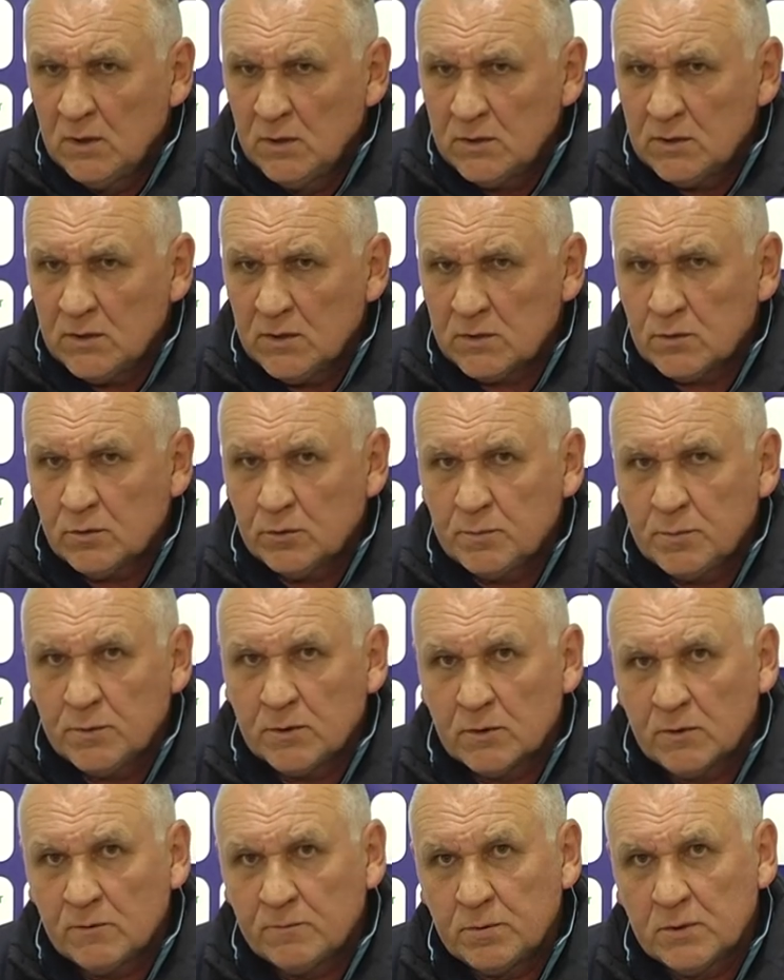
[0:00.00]
Сейчас хоть
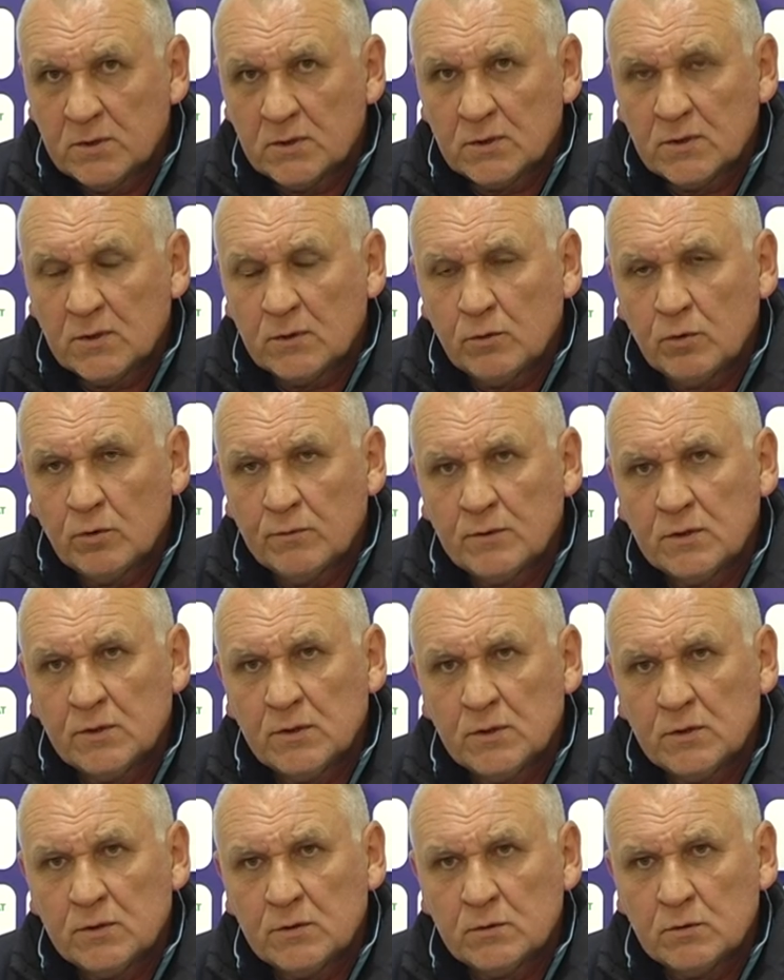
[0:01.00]
перерыв перед Каховкой
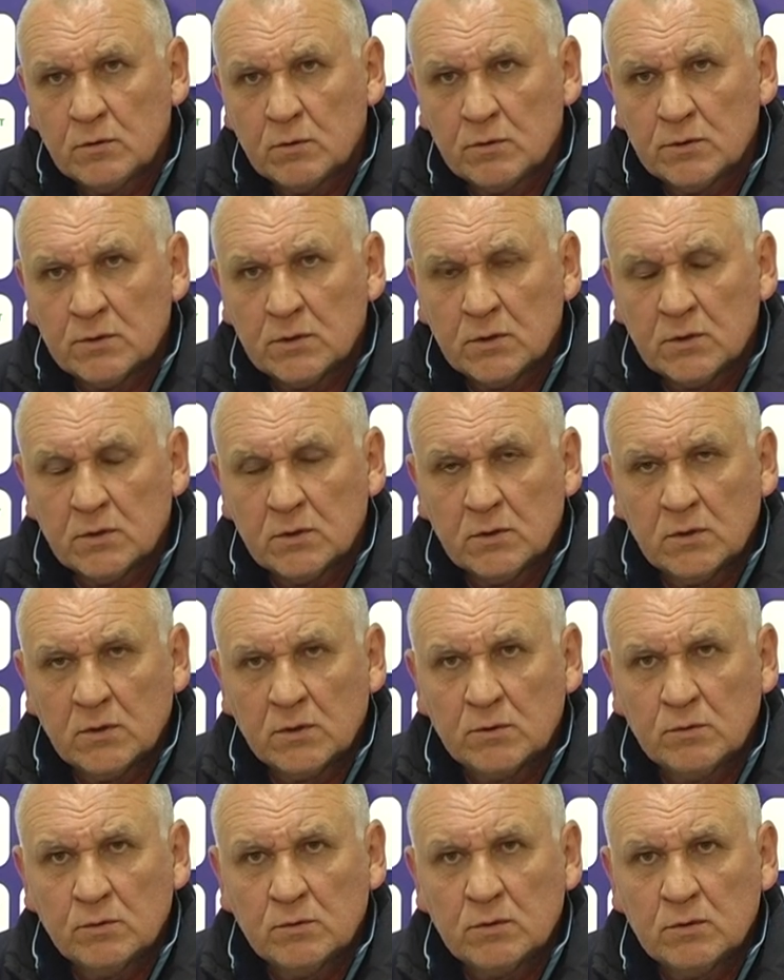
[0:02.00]
есть трошки.
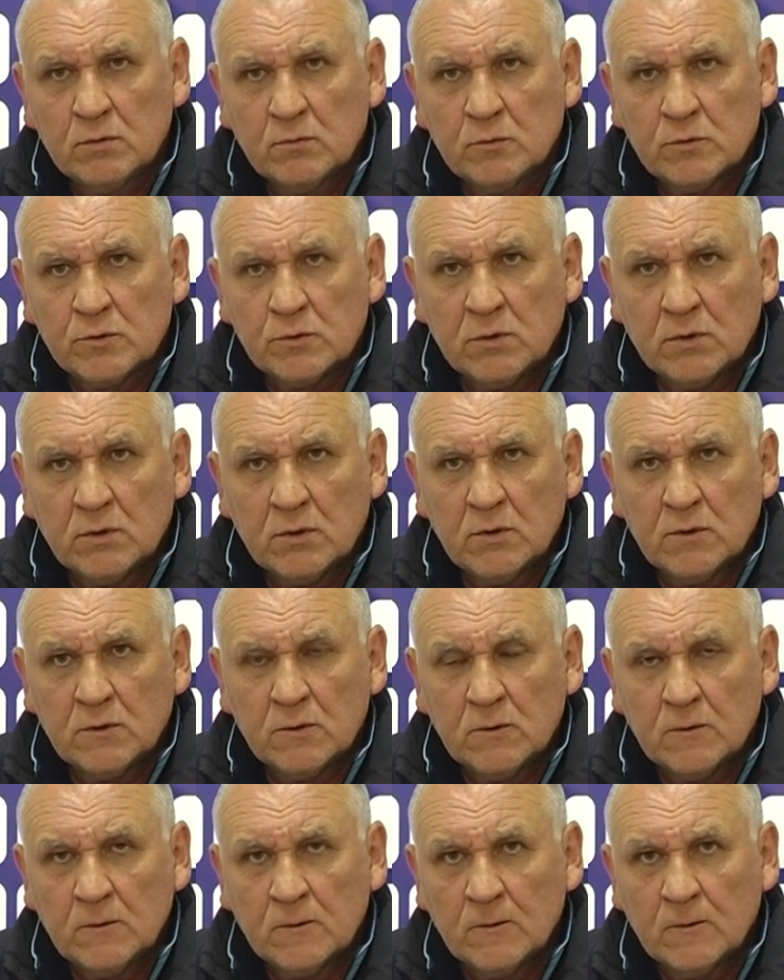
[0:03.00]
Отдохнуть им можно быть.